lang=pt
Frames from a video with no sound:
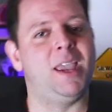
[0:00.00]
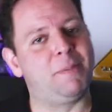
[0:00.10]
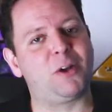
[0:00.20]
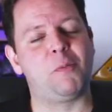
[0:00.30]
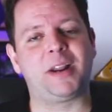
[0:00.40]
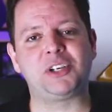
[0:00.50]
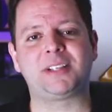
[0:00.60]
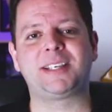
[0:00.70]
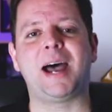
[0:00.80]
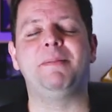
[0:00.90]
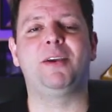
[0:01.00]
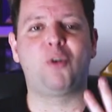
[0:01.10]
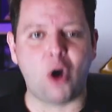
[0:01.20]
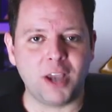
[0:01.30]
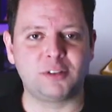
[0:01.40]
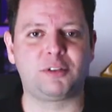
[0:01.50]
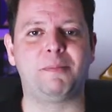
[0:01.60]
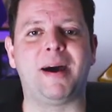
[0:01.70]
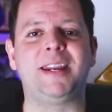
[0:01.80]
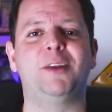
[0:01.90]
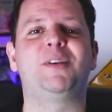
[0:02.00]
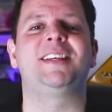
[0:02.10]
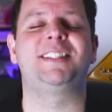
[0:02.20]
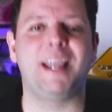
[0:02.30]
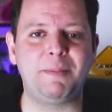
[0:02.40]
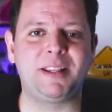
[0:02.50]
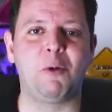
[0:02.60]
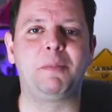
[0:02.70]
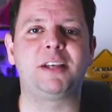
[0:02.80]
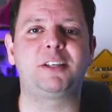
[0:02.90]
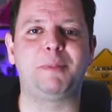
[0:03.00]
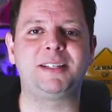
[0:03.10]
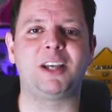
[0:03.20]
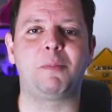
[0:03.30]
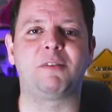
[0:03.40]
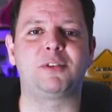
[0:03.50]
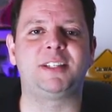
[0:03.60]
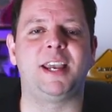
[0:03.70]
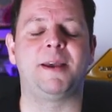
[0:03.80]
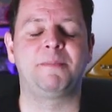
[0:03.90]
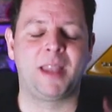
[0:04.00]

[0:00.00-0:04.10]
E para comprar já sabe, corre no Submarino que sempre tem um preço especial para você.